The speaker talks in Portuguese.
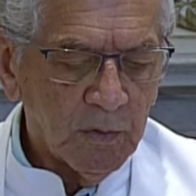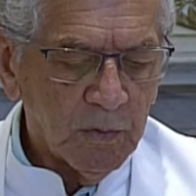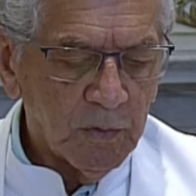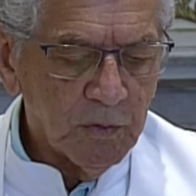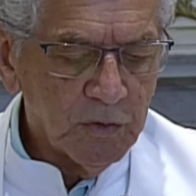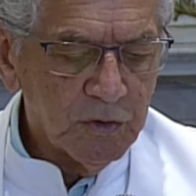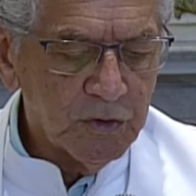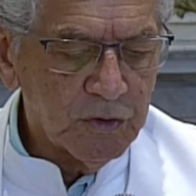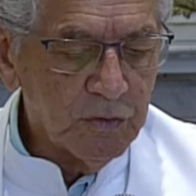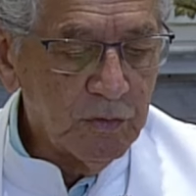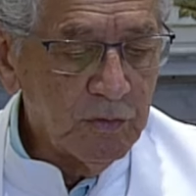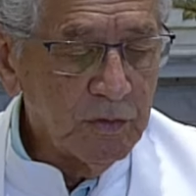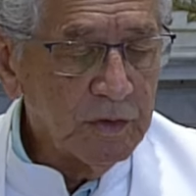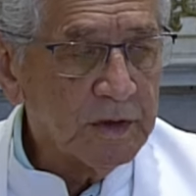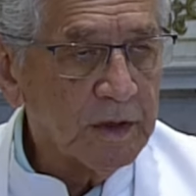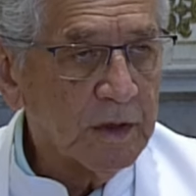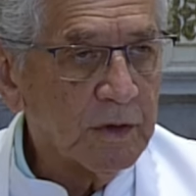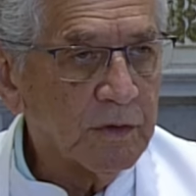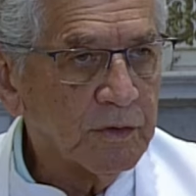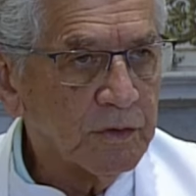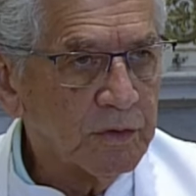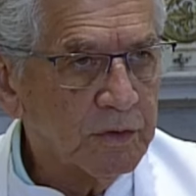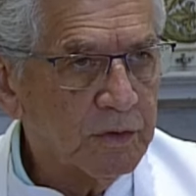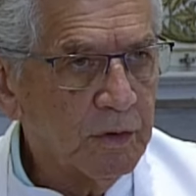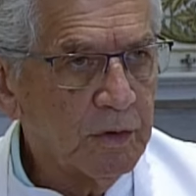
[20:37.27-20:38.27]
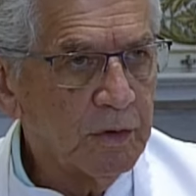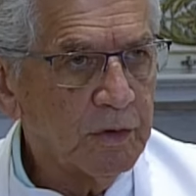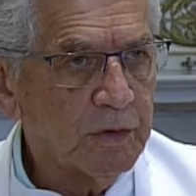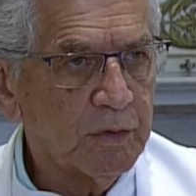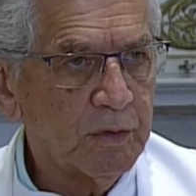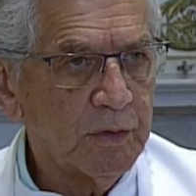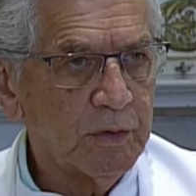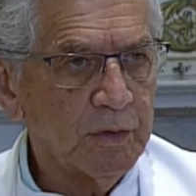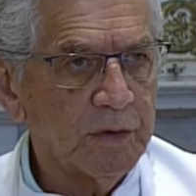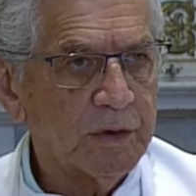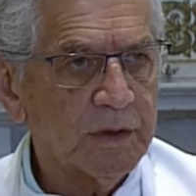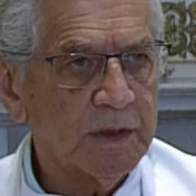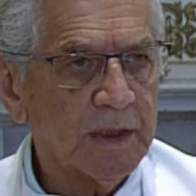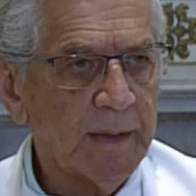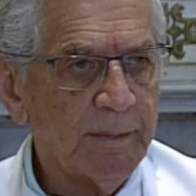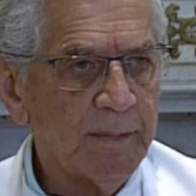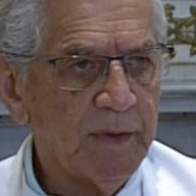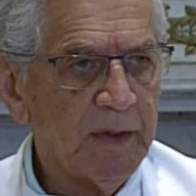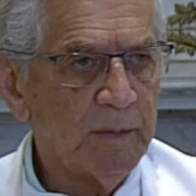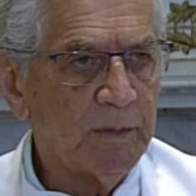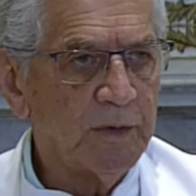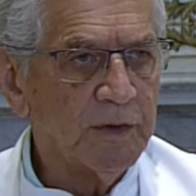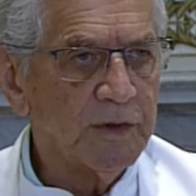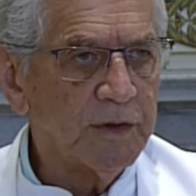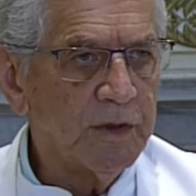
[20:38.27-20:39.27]
Os uns aos outros,
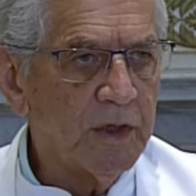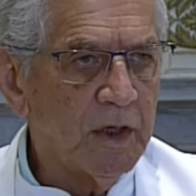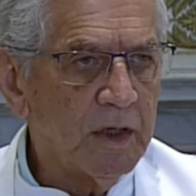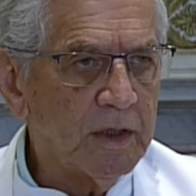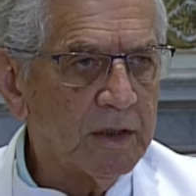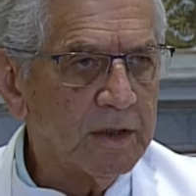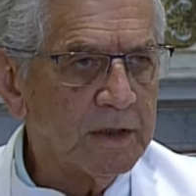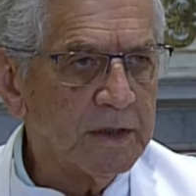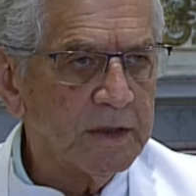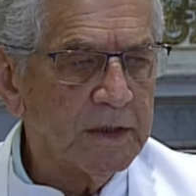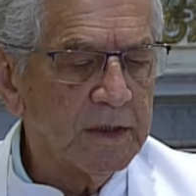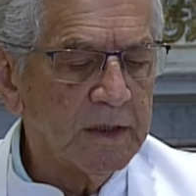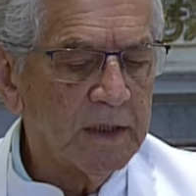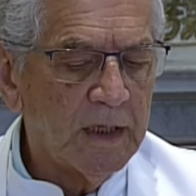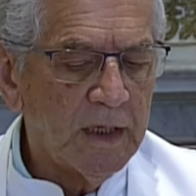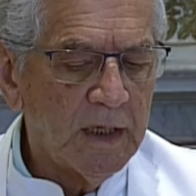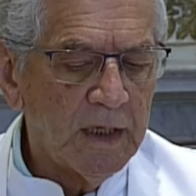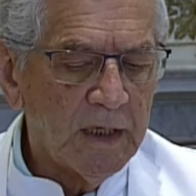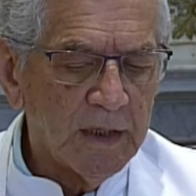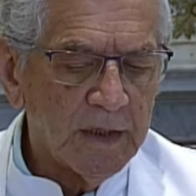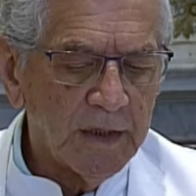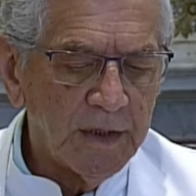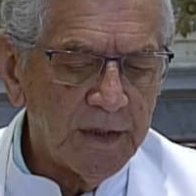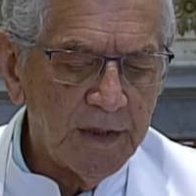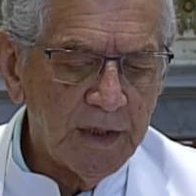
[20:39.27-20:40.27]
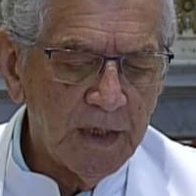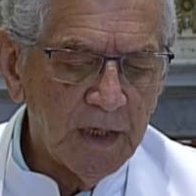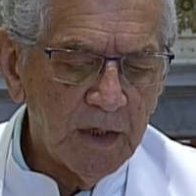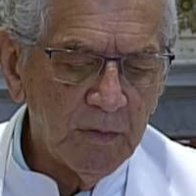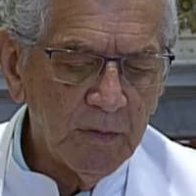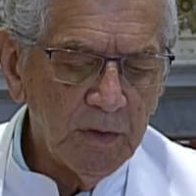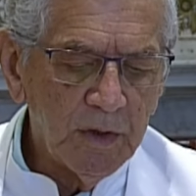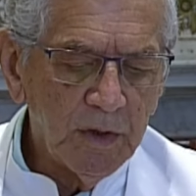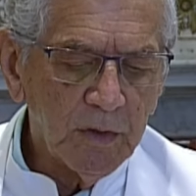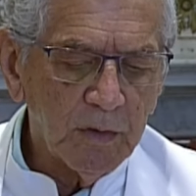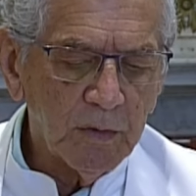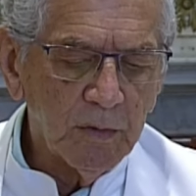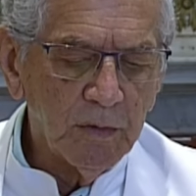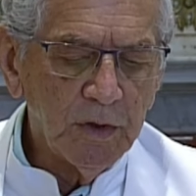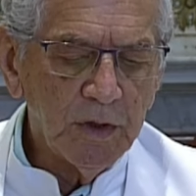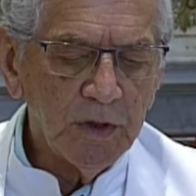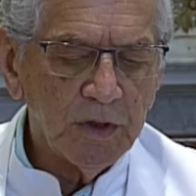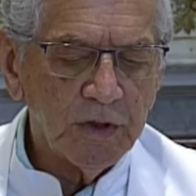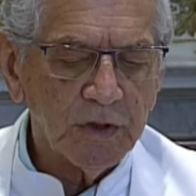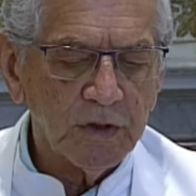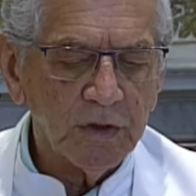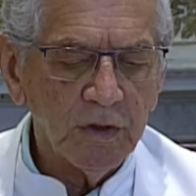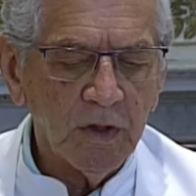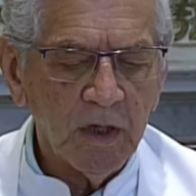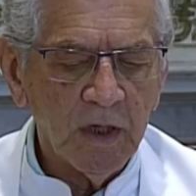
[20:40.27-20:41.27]
sabemos nós, não inclui
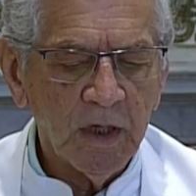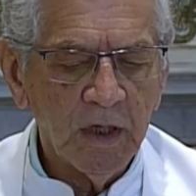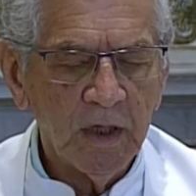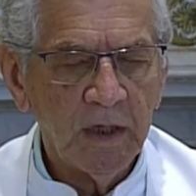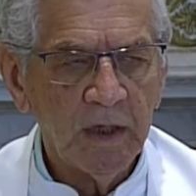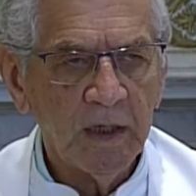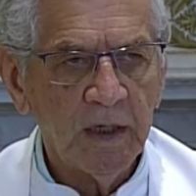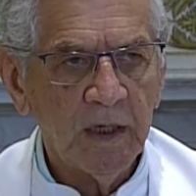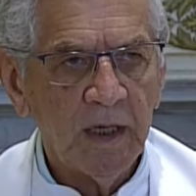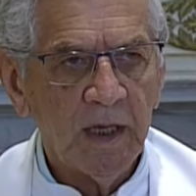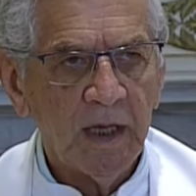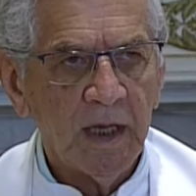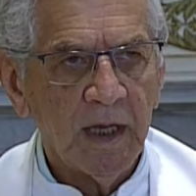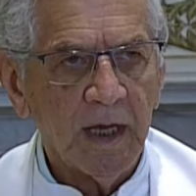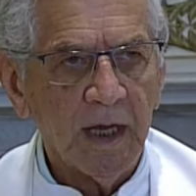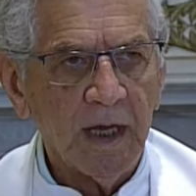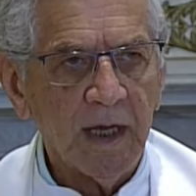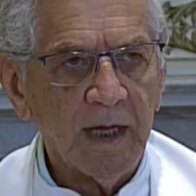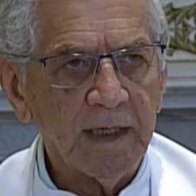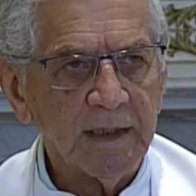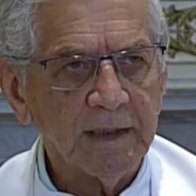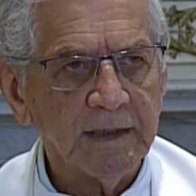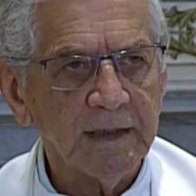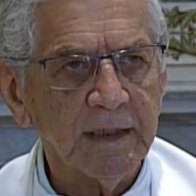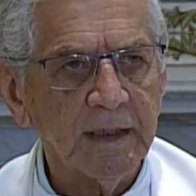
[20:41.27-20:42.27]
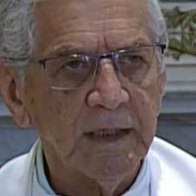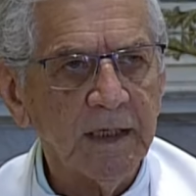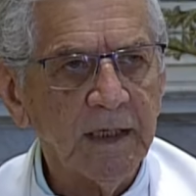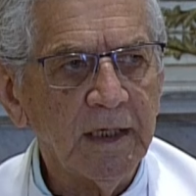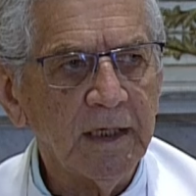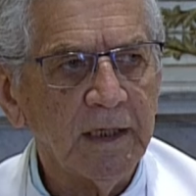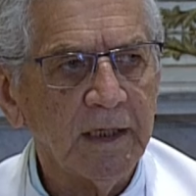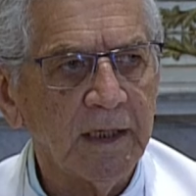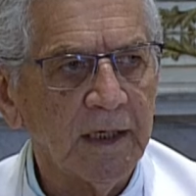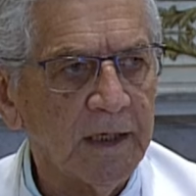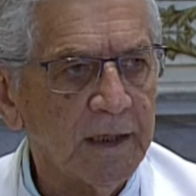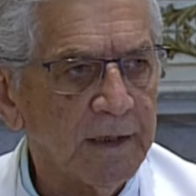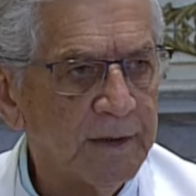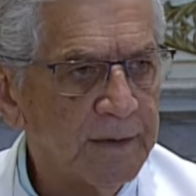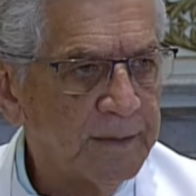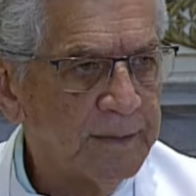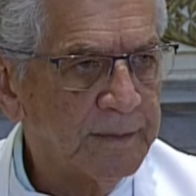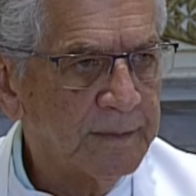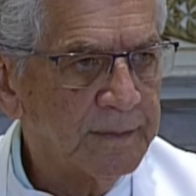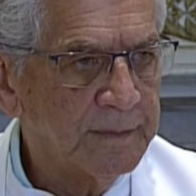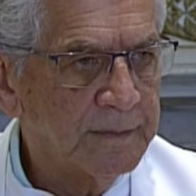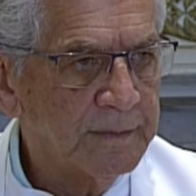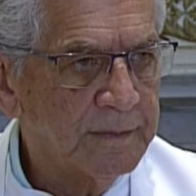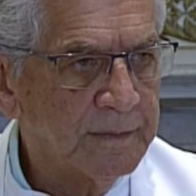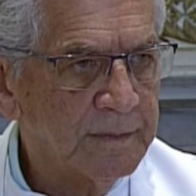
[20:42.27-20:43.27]
só a raça negra,
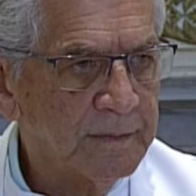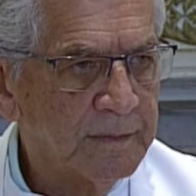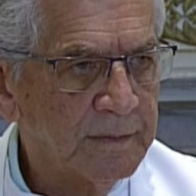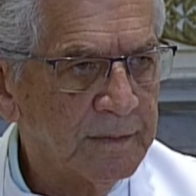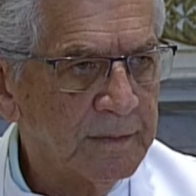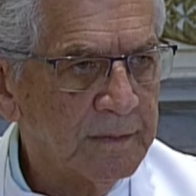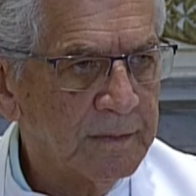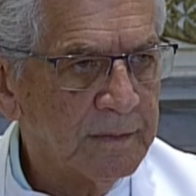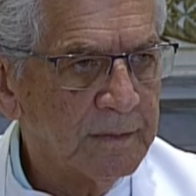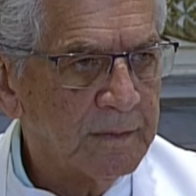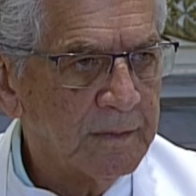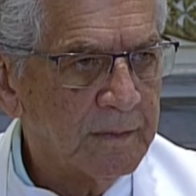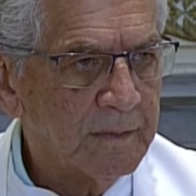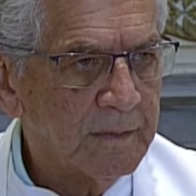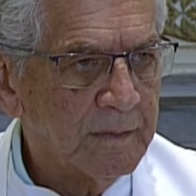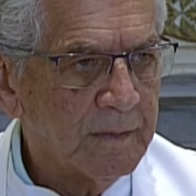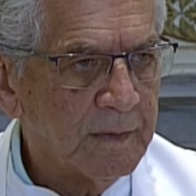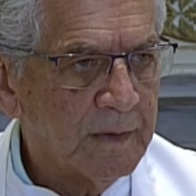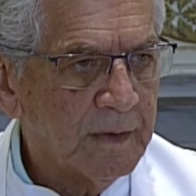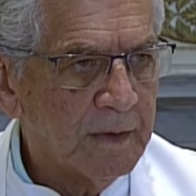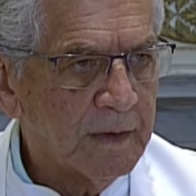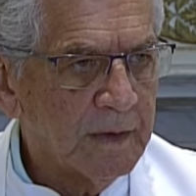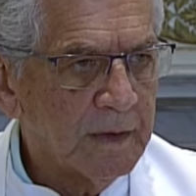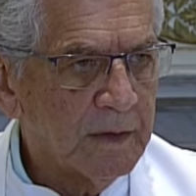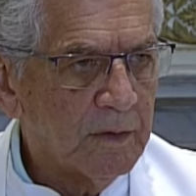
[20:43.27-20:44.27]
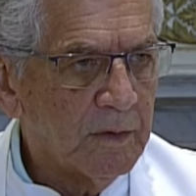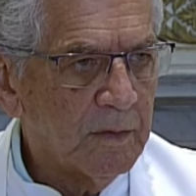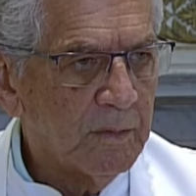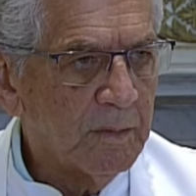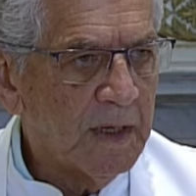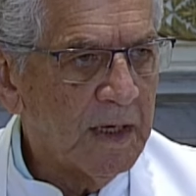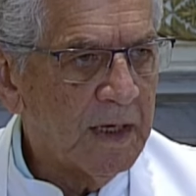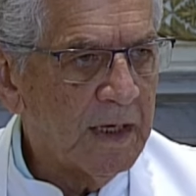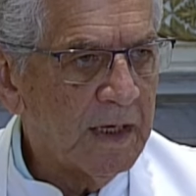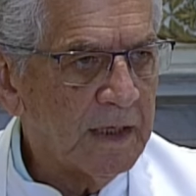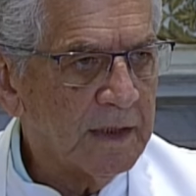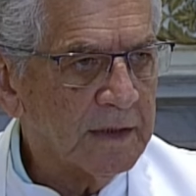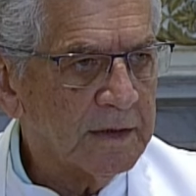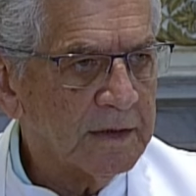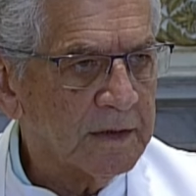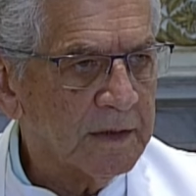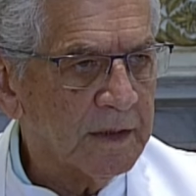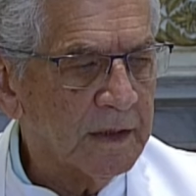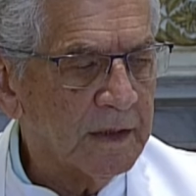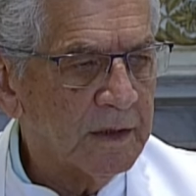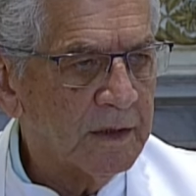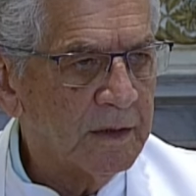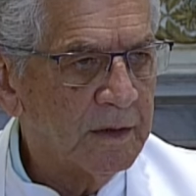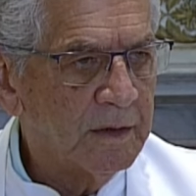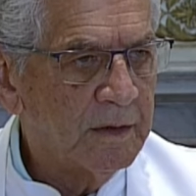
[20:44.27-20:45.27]
uma
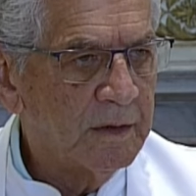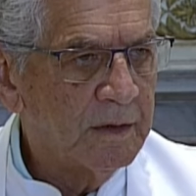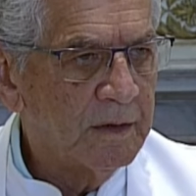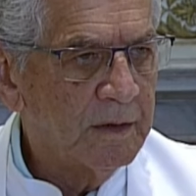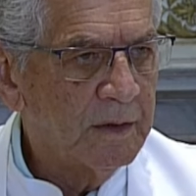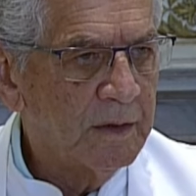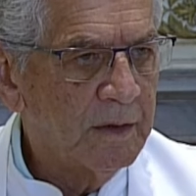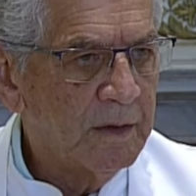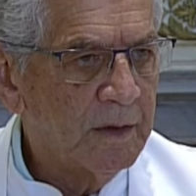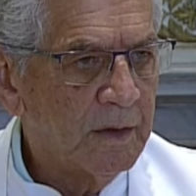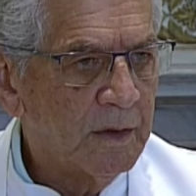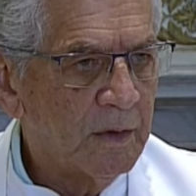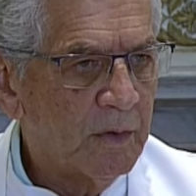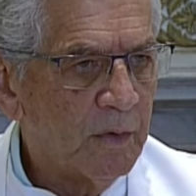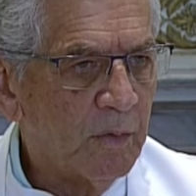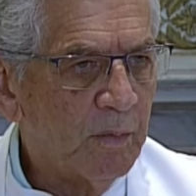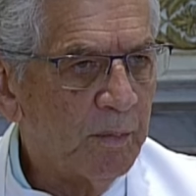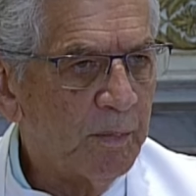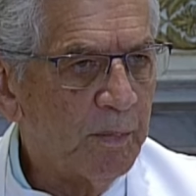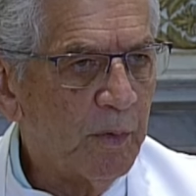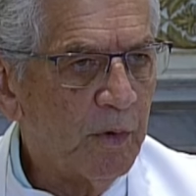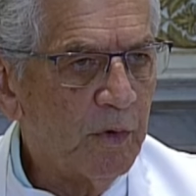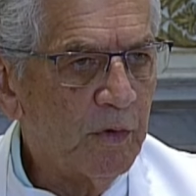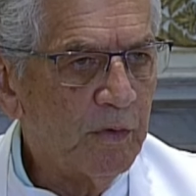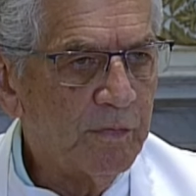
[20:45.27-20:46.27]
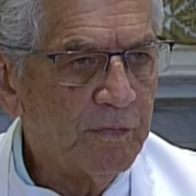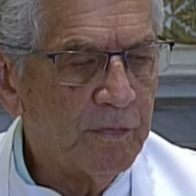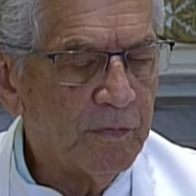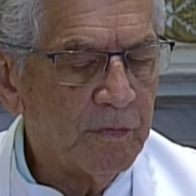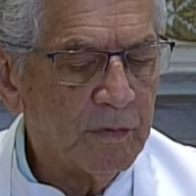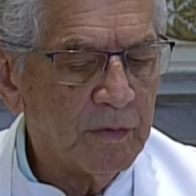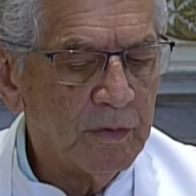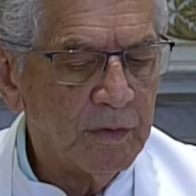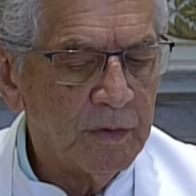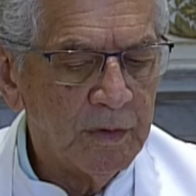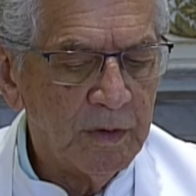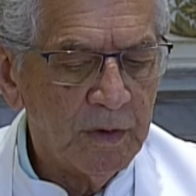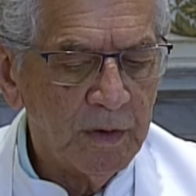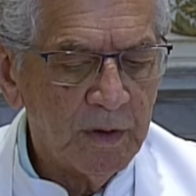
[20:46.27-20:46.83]
raça, um povo,